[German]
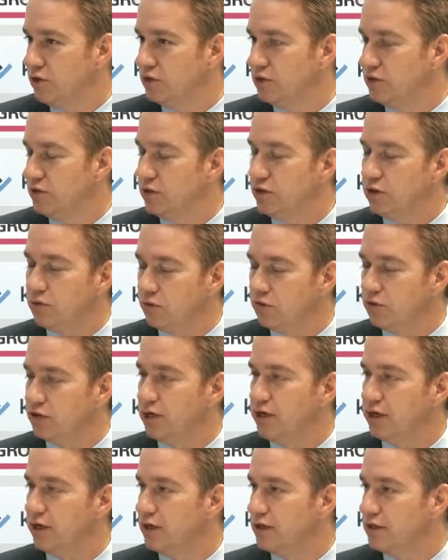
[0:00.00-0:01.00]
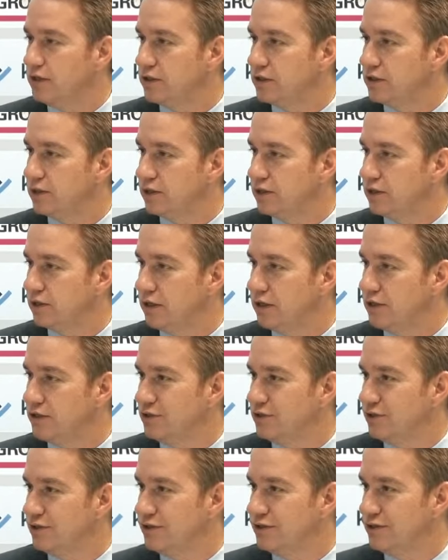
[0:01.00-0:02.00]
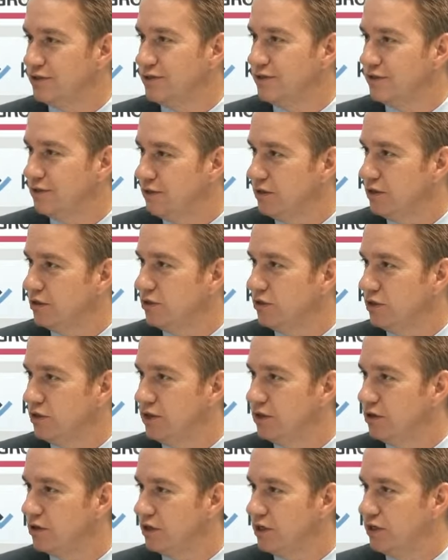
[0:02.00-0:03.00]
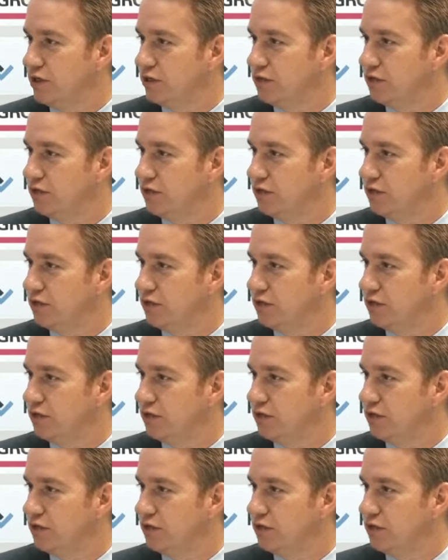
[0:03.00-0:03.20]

sind sehr umfangreich. Ansonsten natürlich auch gerne